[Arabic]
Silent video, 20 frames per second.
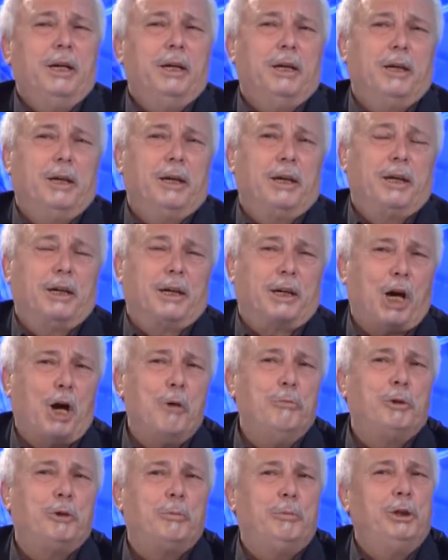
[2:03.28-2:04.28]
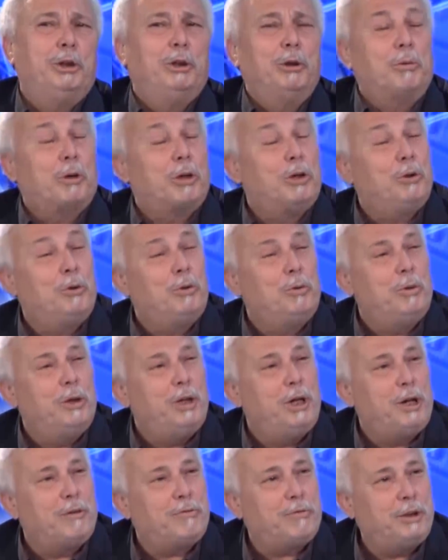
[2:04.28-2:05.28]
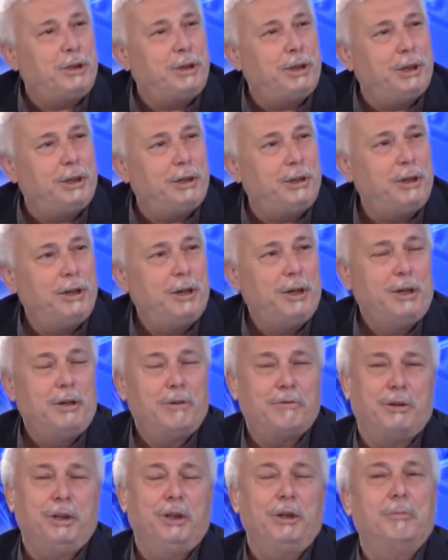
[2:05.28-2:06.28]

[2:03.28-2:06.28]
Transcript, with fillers: آه، قامت بدور الجوله في الجوالة. في